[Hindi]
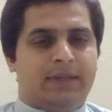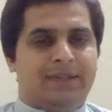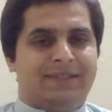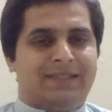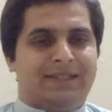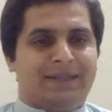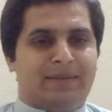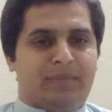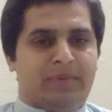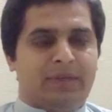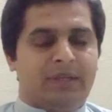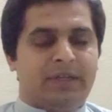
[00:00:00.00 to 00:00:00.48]

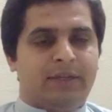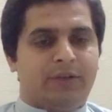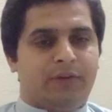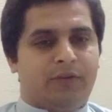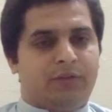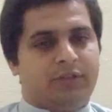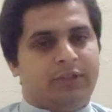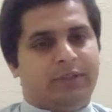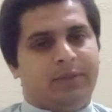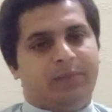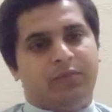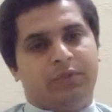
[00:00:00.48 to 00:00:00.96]
सिमली
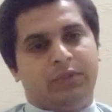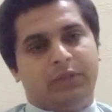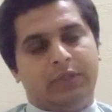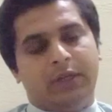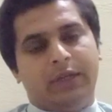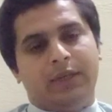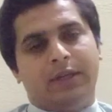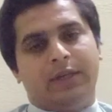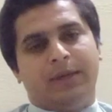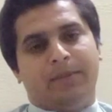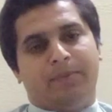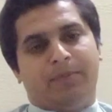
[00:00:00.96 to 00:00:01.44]
और जब
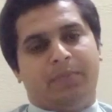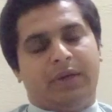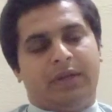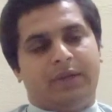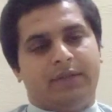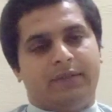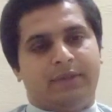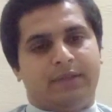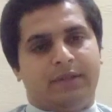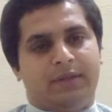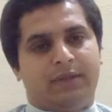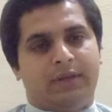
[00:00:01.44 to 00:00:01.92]
यही
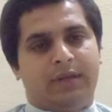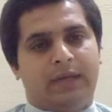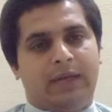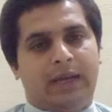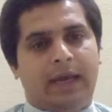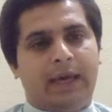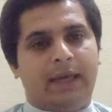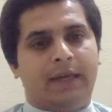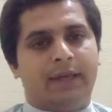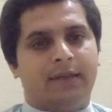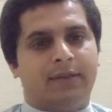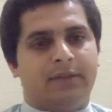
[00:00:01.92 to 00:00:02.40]
कंपैरिजन
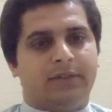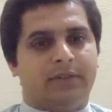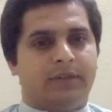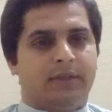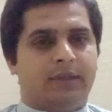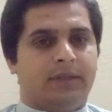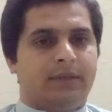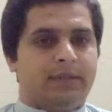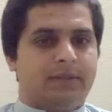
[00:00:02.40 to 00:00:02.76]
लाइक या